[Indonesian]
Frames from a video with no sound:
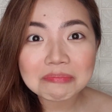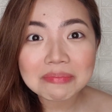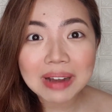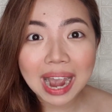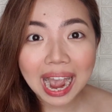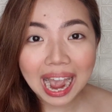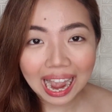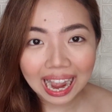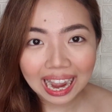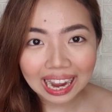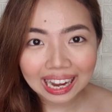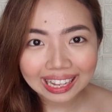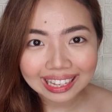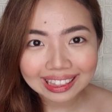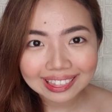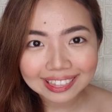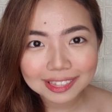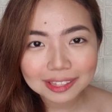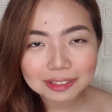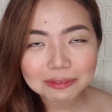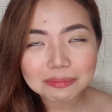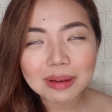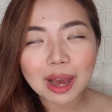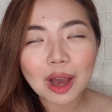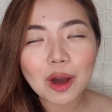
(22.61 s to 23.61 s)
banget
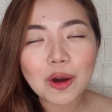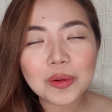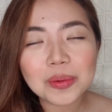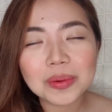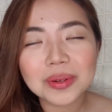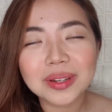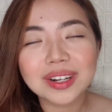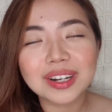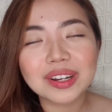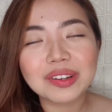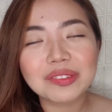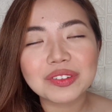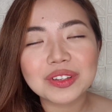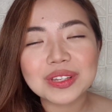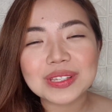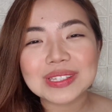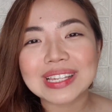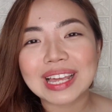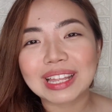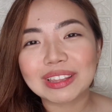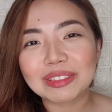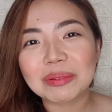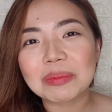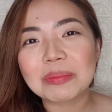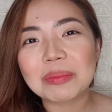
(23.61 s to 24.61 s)
mau nge-review
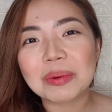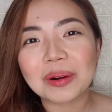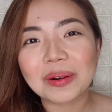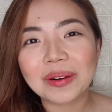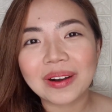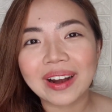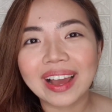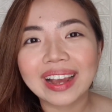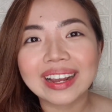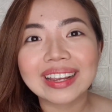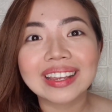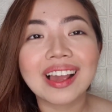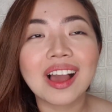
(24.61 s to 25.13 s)
satu produk